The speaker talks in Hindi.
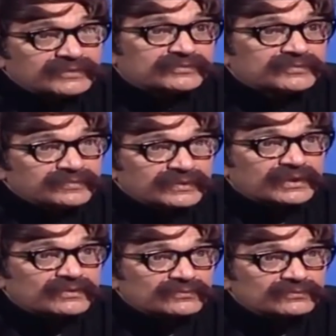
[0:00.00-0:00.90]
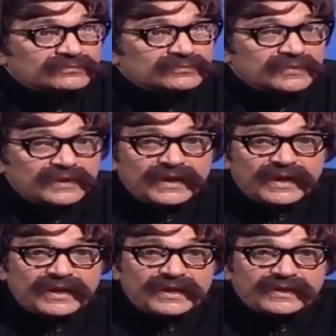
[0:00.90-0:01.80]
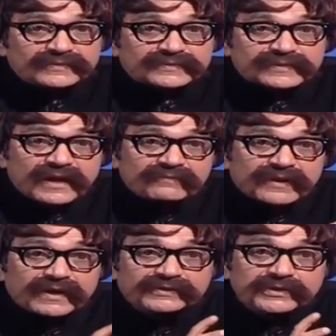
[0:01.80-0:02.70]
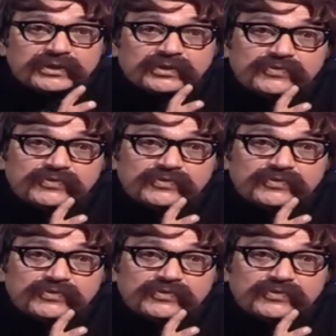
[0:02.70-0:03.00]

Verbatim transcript: में तुम्हें बताऊं एक साम्राज्य